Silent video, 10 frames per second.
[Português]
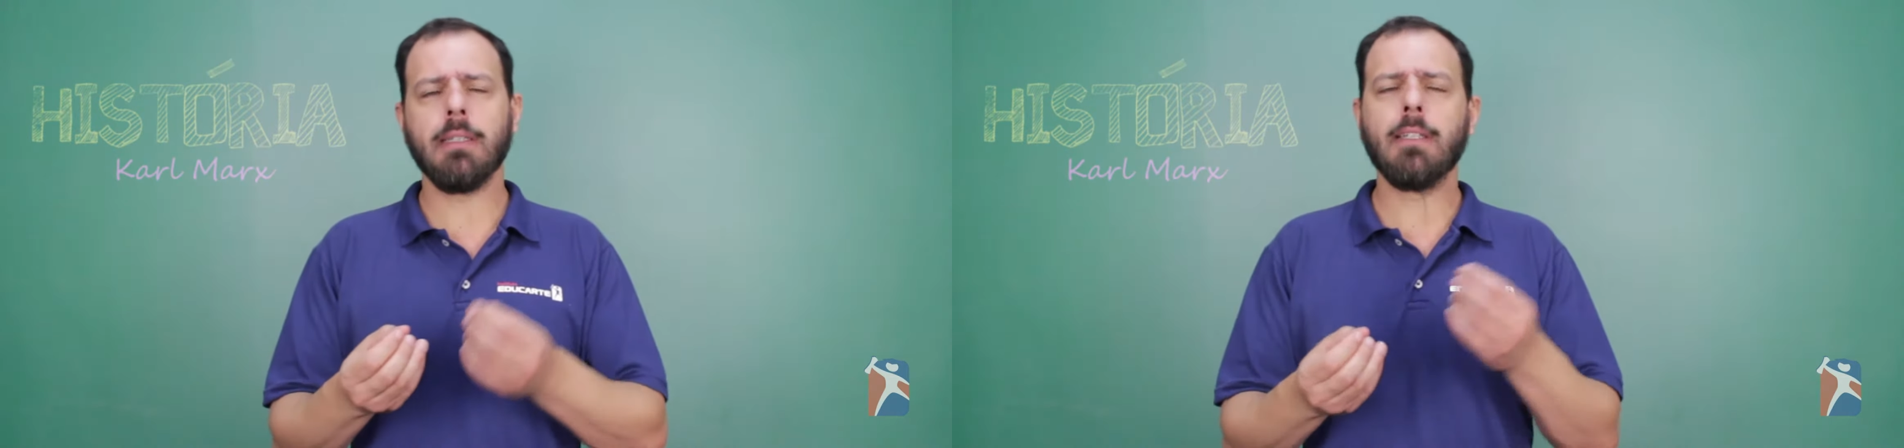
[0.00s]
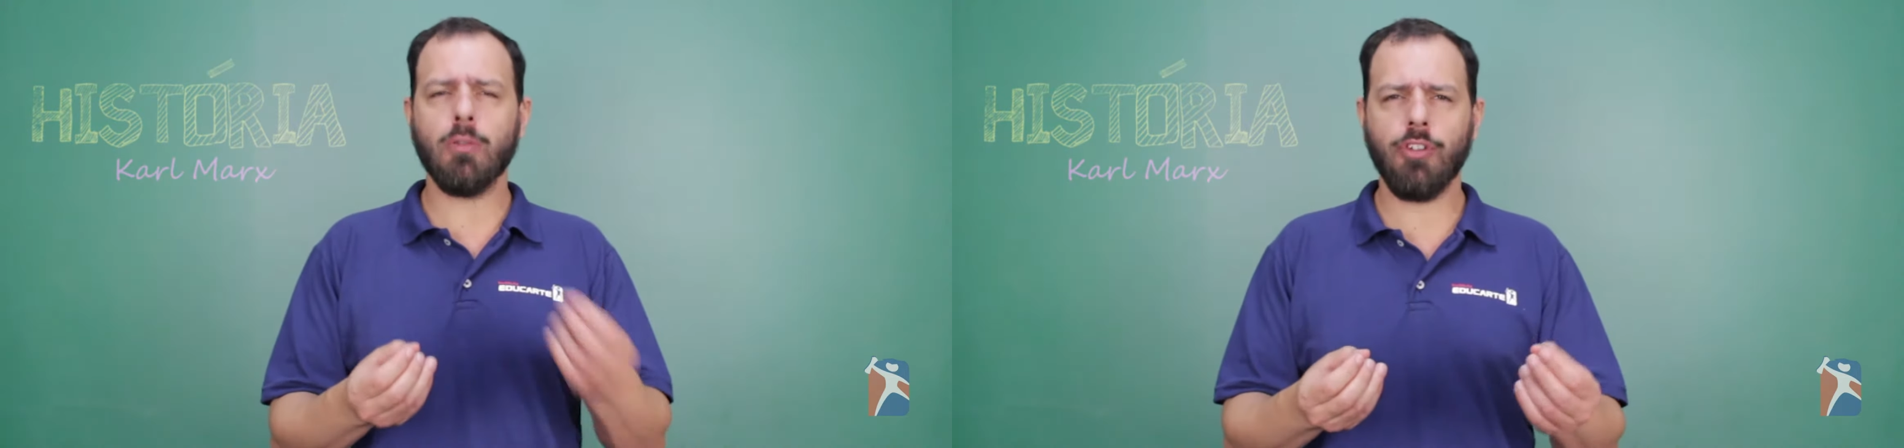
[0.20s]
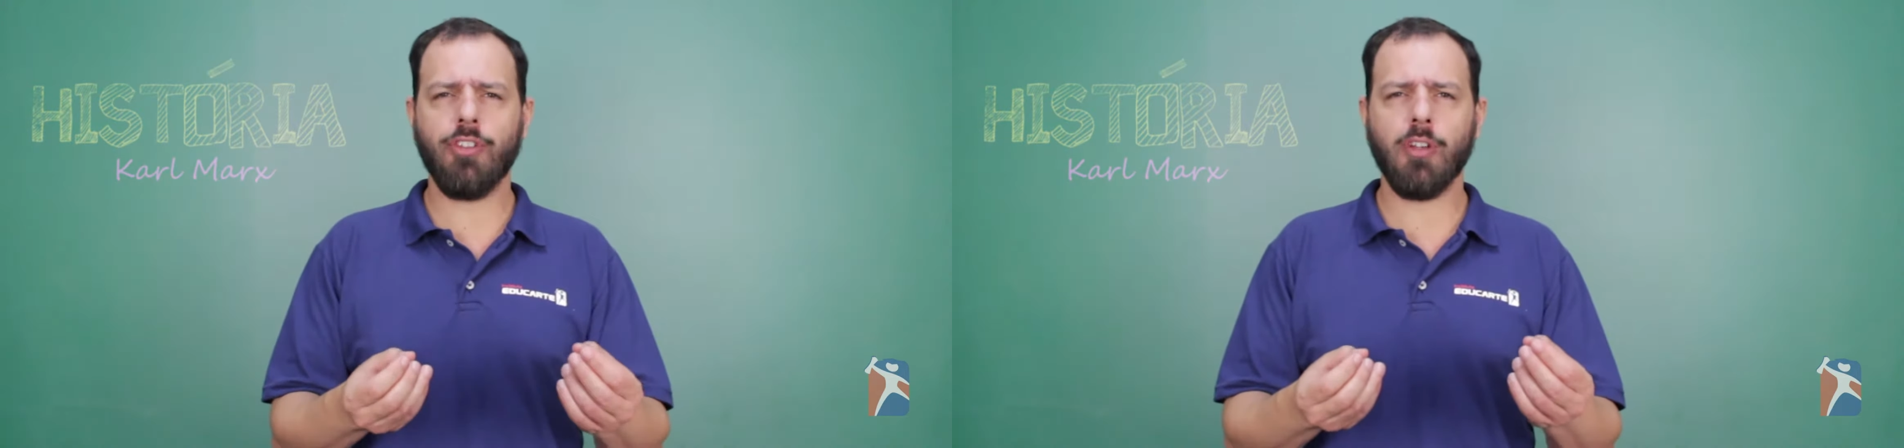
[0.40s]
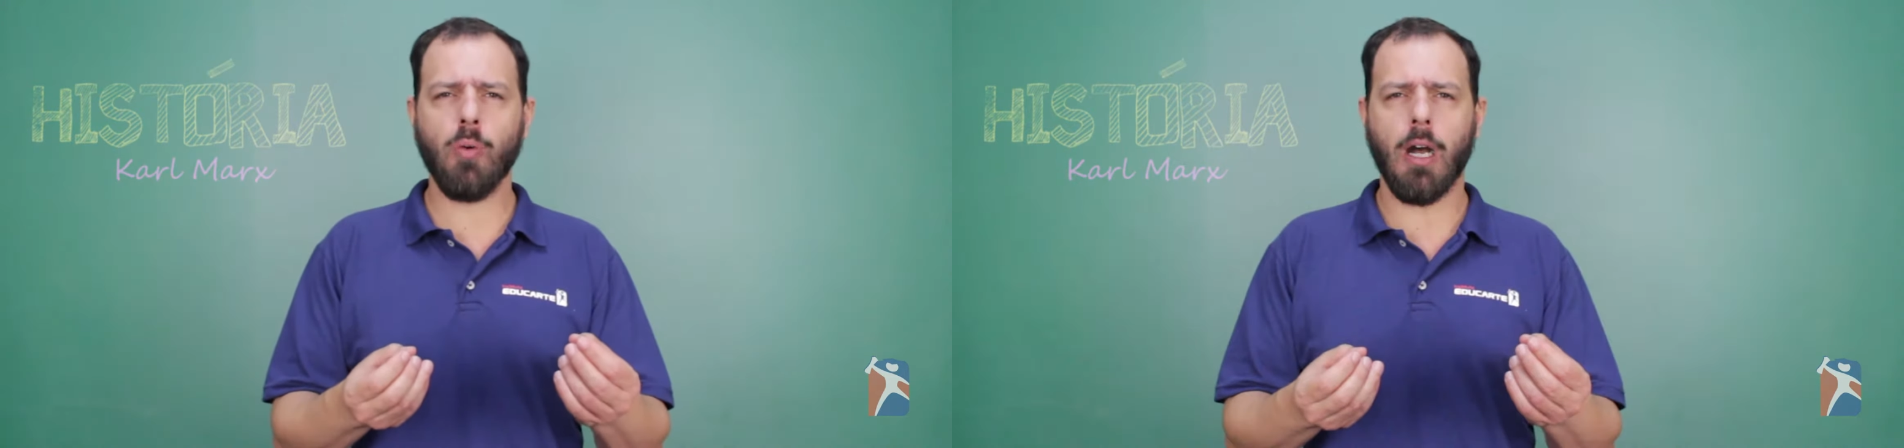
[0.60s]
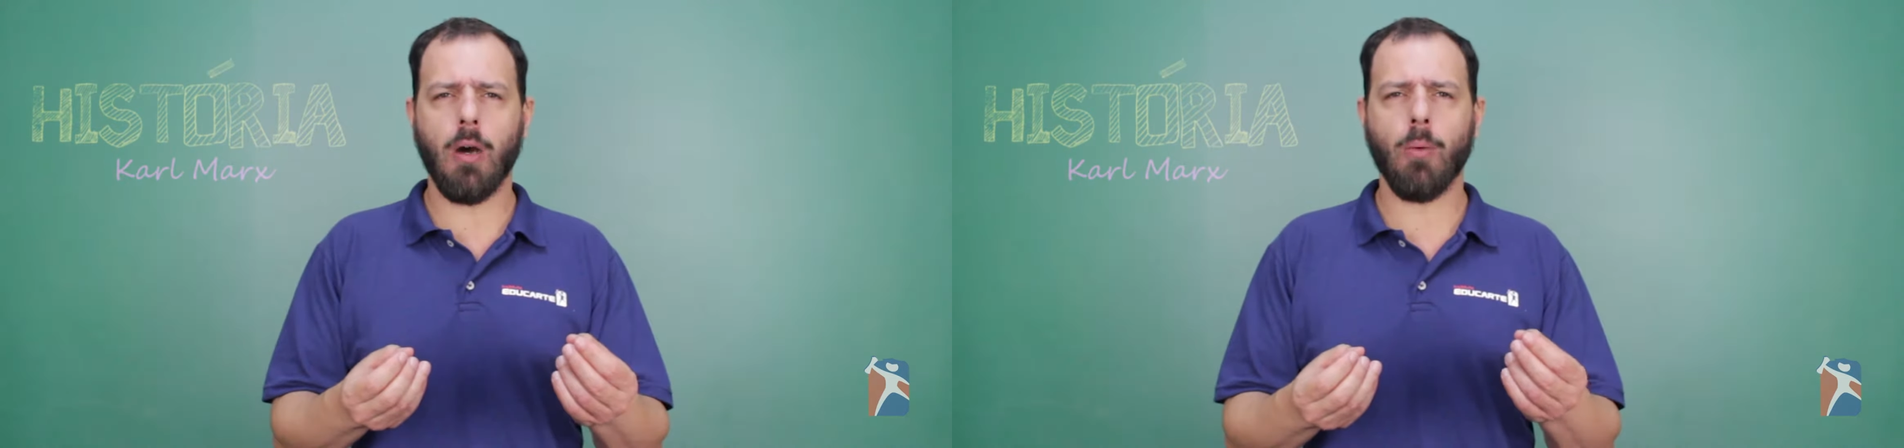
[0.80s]
tão
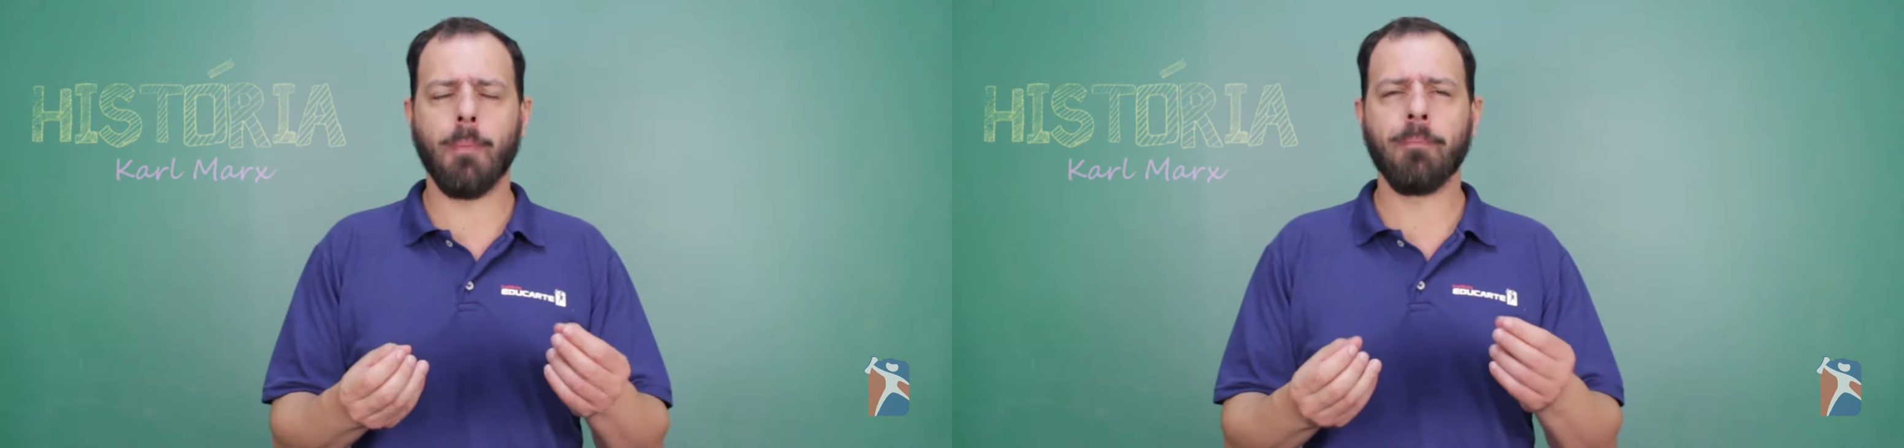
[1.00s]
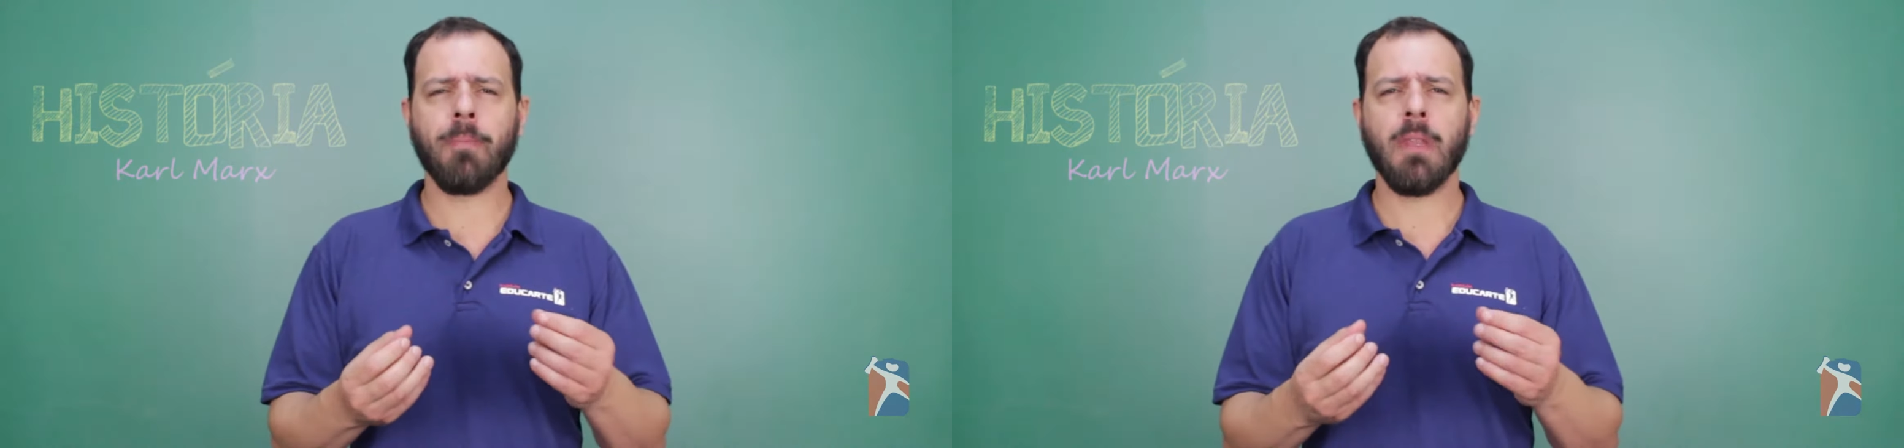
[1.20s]
desigual.